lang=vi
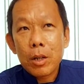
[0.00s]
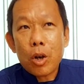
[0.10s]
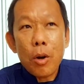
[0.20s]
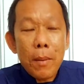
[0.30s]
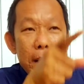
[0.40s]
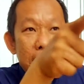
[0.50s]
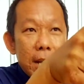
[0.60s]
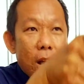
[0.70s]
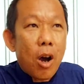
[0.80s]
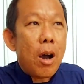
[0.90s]
có
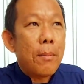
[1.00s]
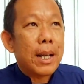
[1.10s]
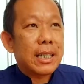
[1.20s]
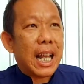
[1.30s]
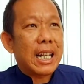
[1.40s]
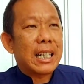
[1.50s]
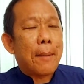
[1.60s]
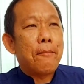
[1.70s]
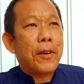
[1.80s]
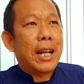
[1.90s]
bị nó mà sanh
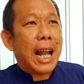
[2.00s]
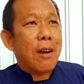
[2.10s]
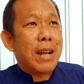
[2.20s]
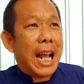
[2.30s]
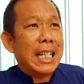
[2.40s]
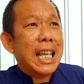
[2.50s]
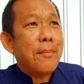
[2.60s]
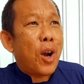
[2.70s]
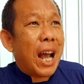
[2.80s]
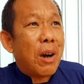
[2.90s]
tâm phiền não nản
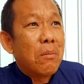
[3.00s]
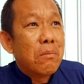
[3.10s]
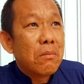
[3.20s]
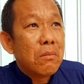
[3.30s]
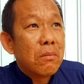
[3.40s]
chí bỏ đạo không